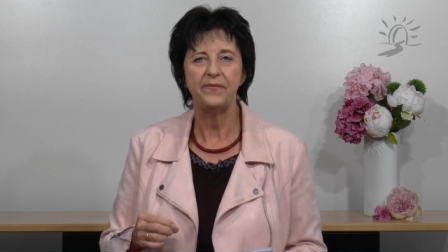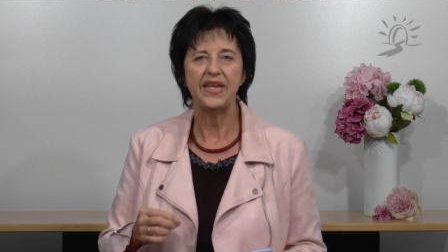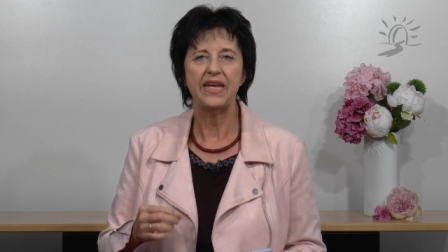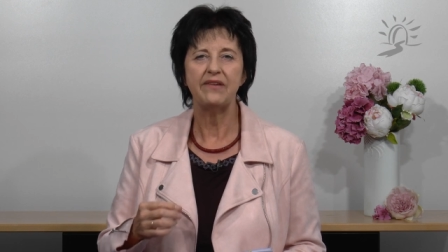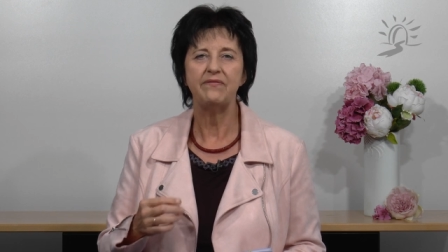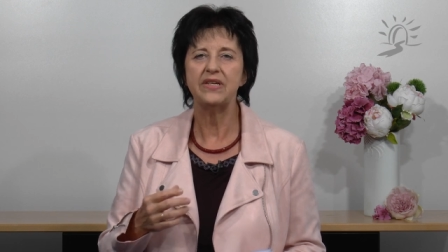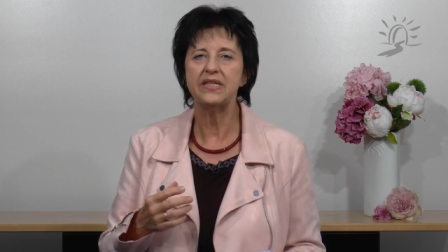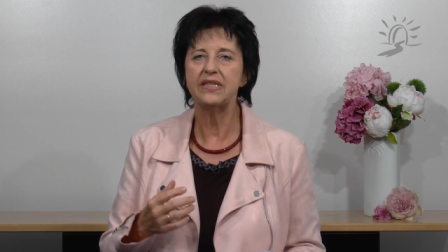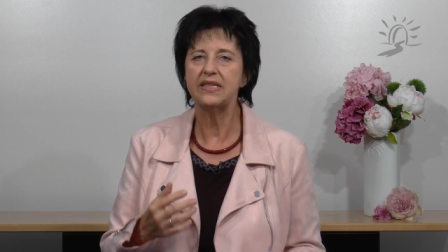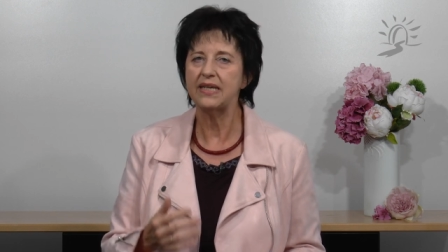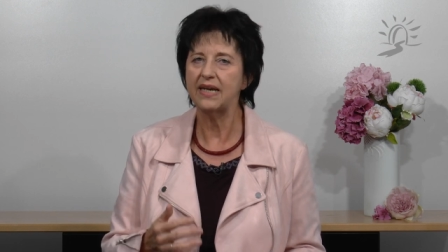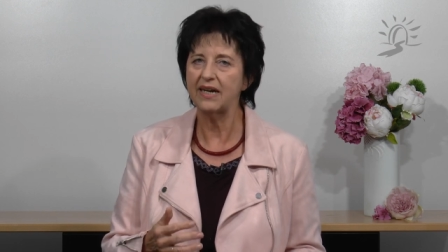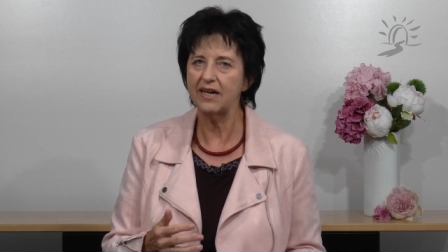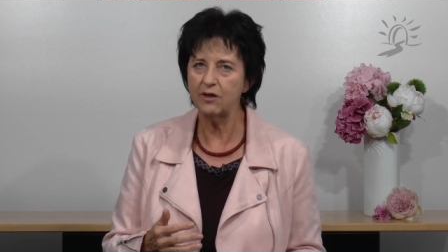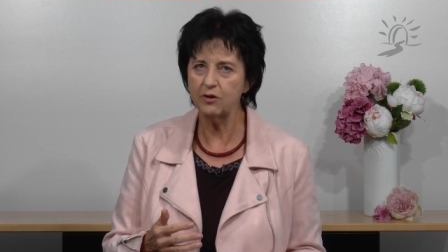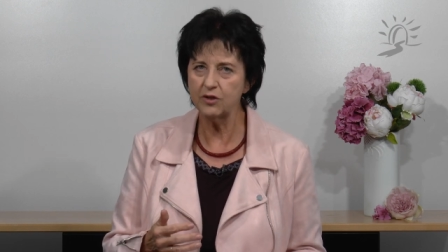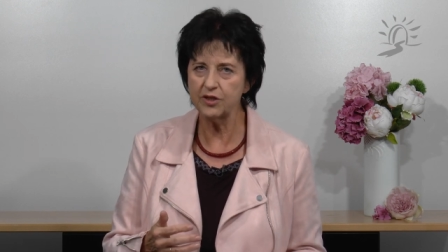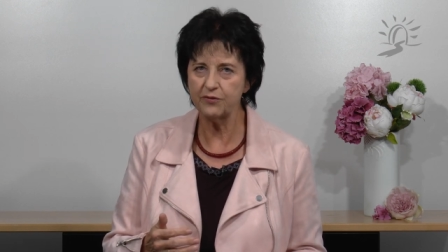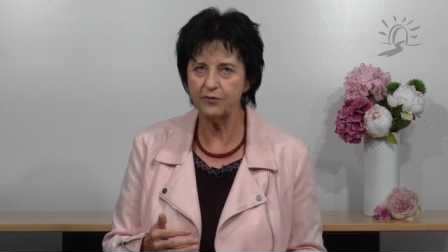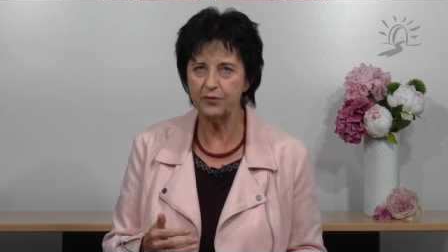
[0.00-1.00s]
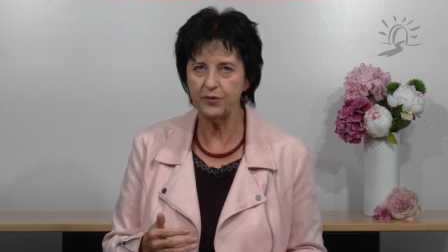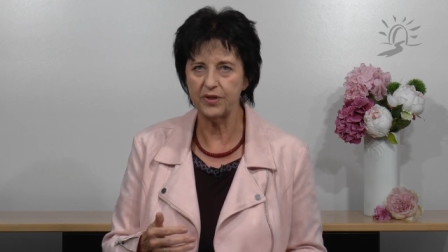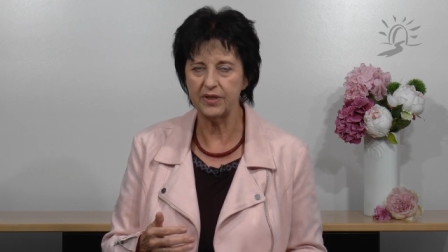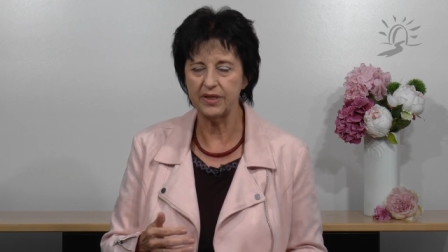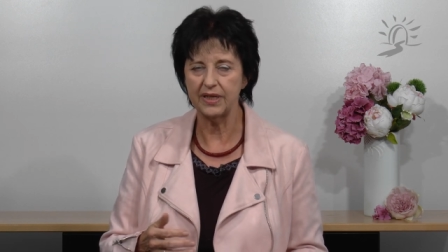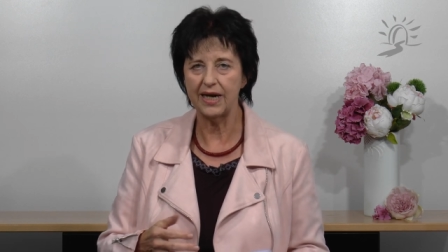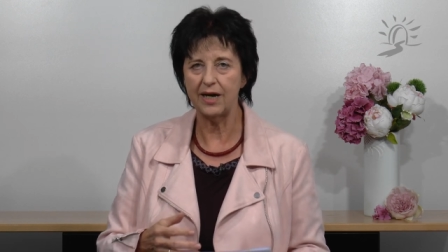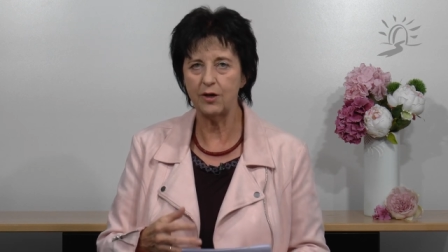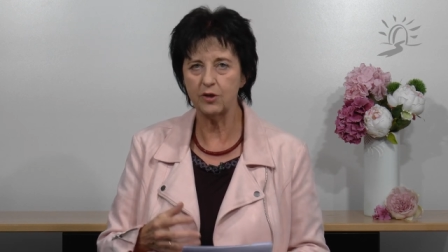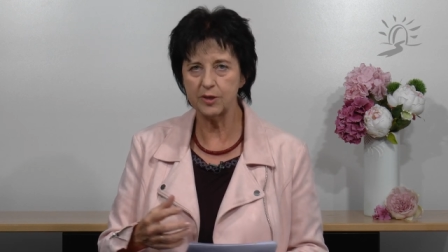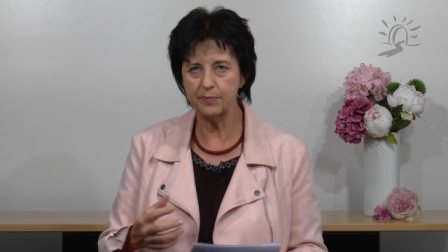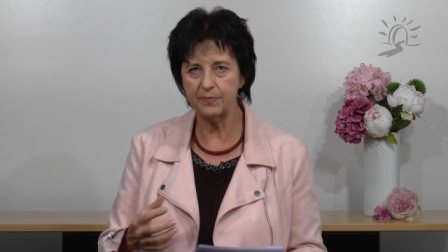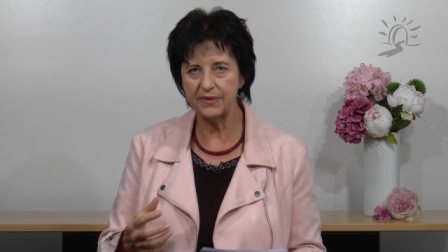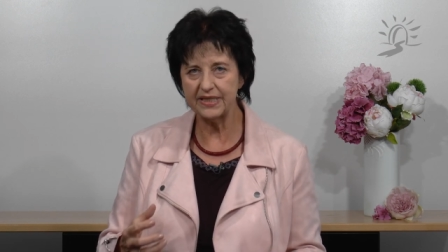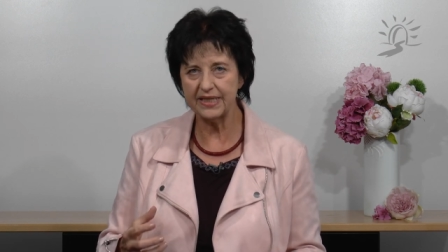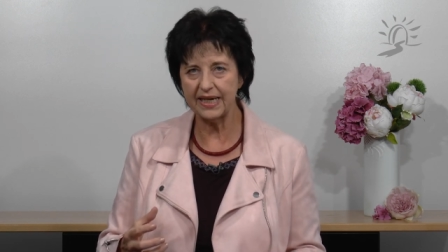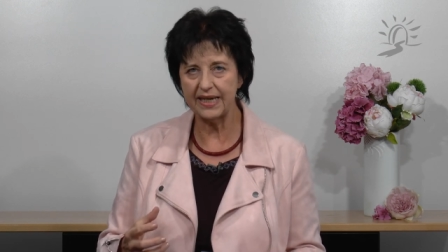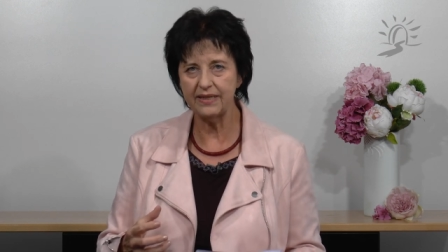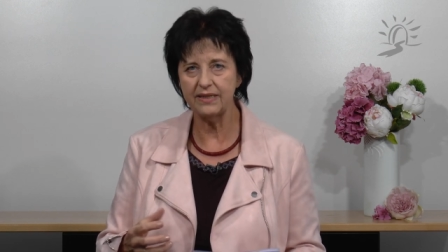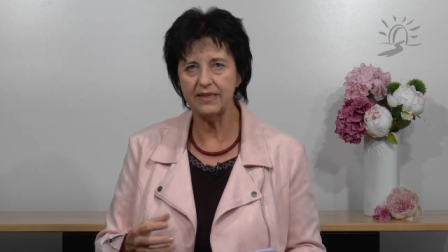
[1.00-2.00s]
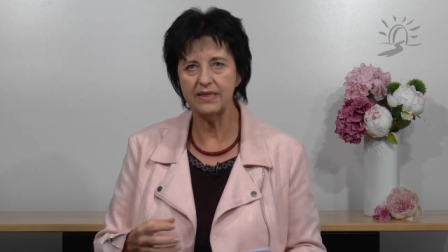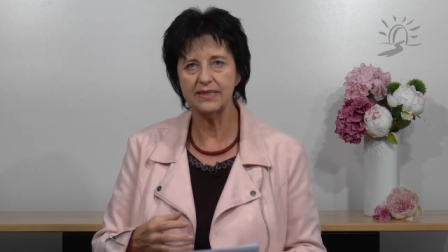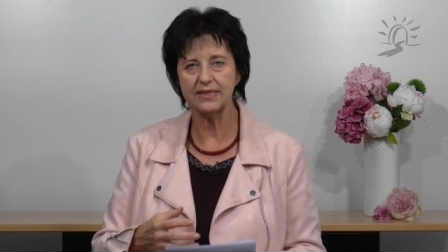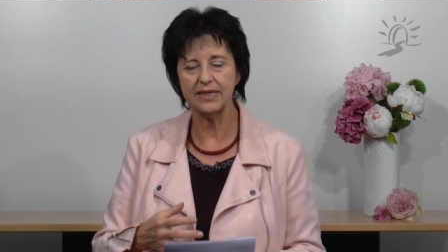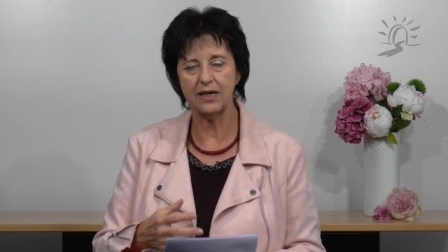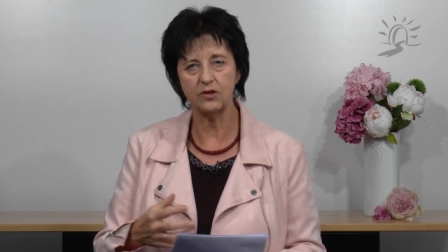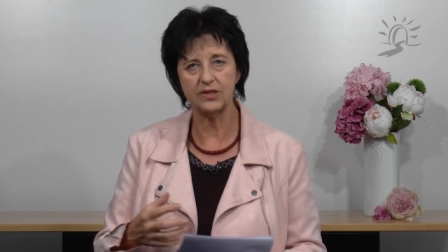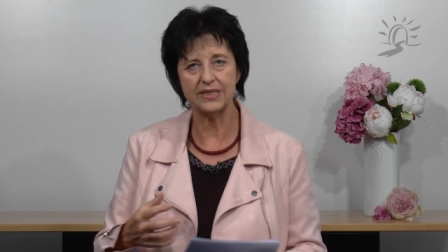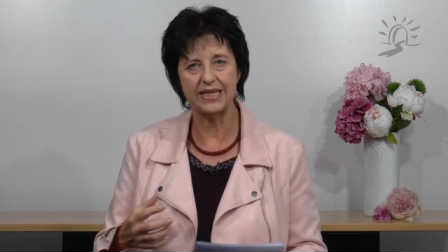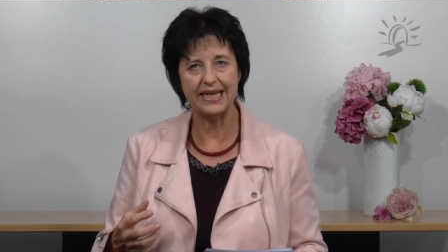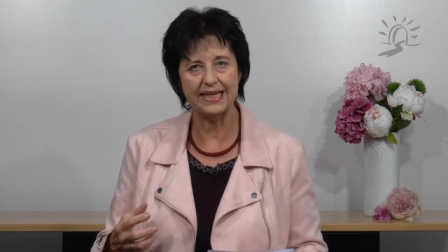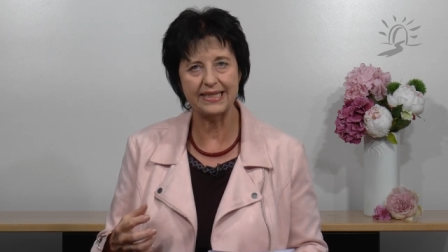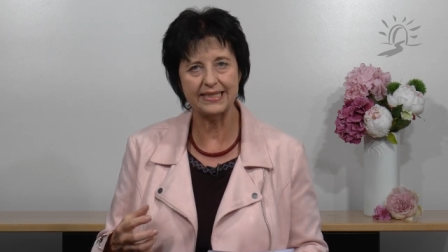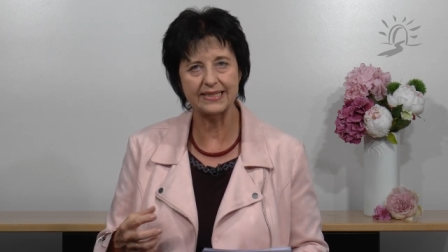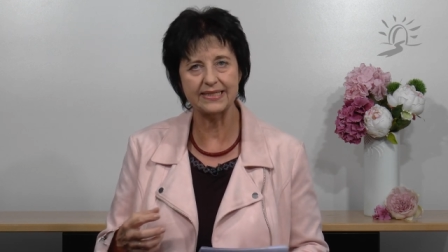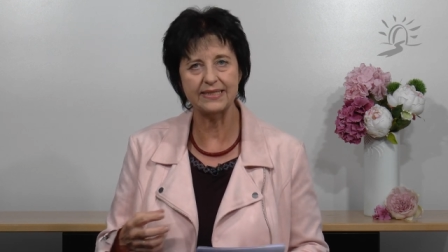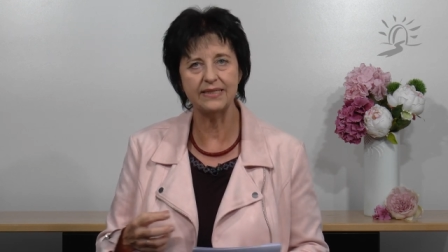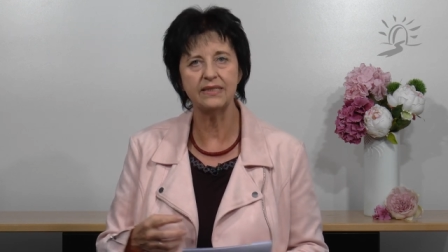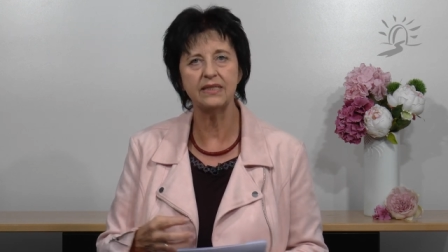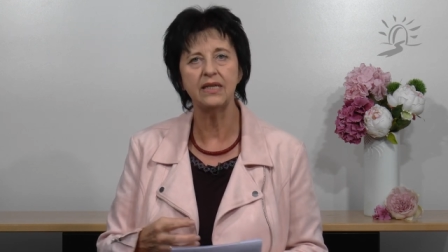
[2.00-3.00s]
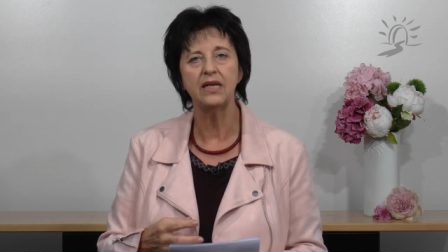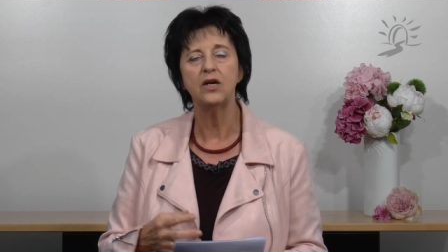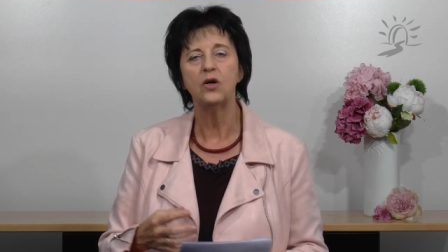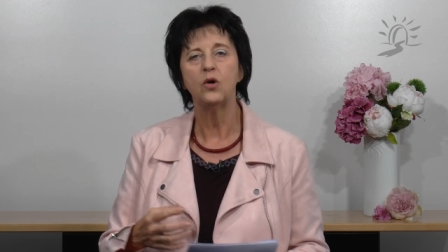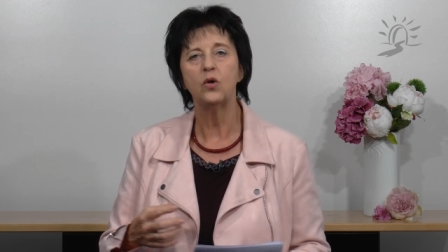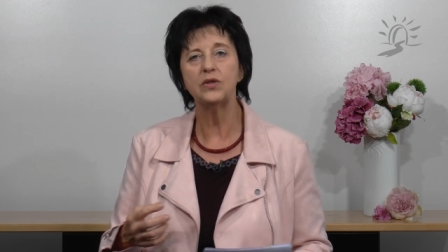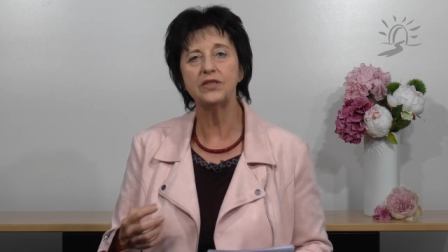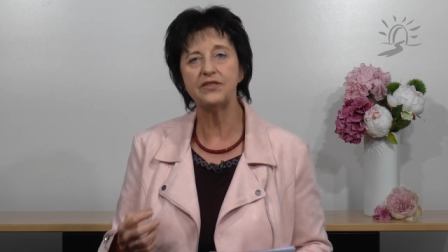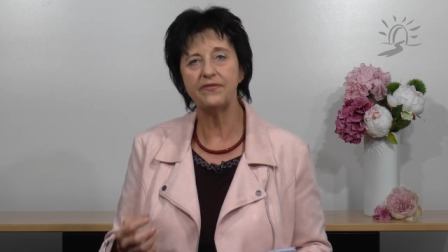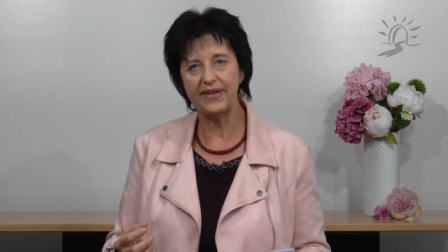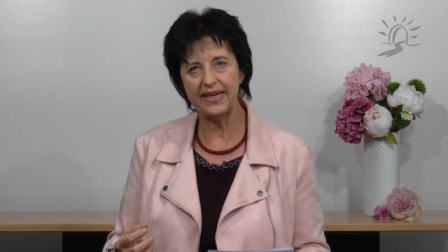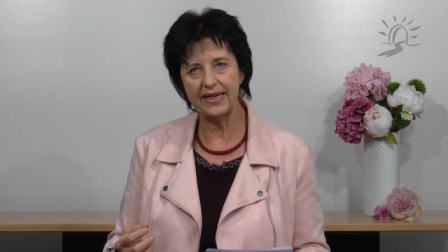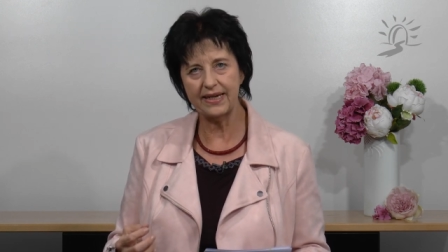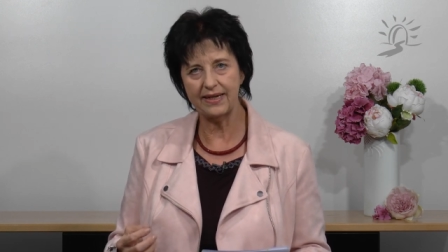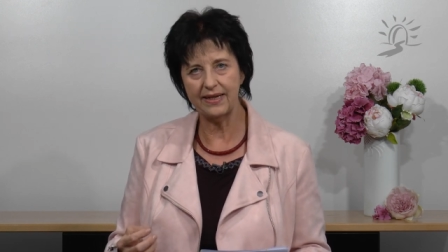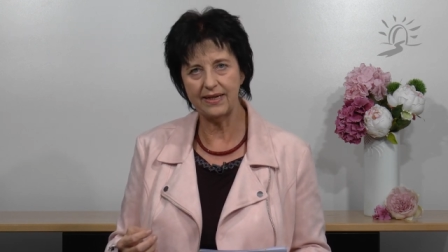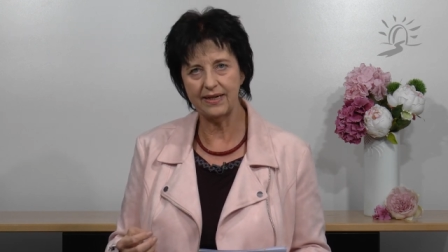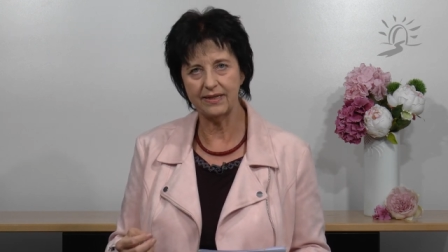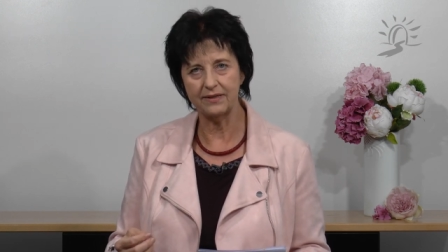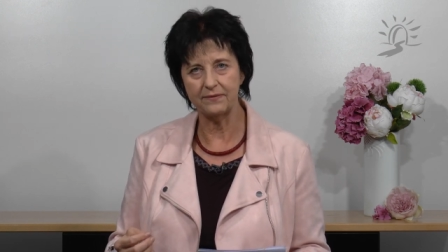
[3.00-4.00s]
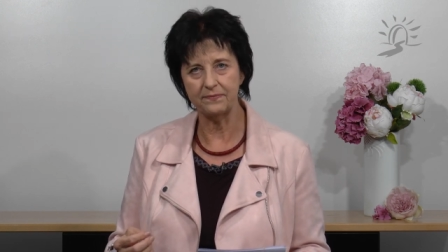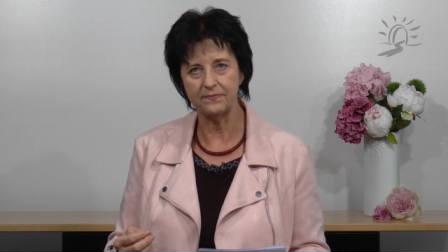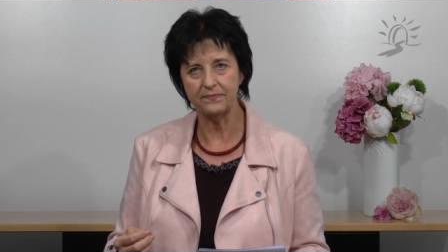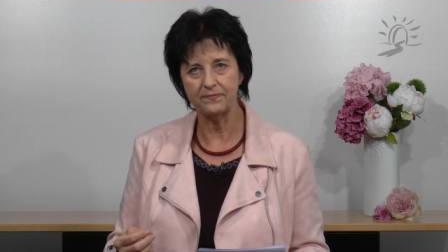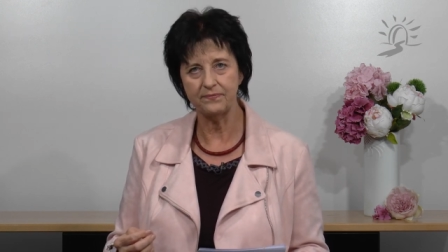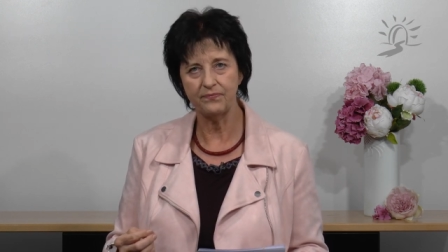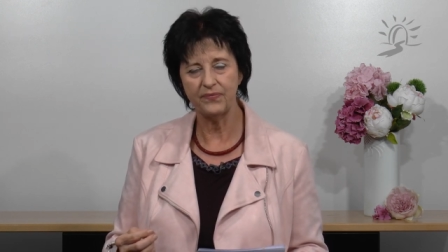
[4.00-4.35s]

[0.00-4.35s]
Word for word: Er wird dich herausführen aus Bedrängnis, aus Ächzen und Wehklagen.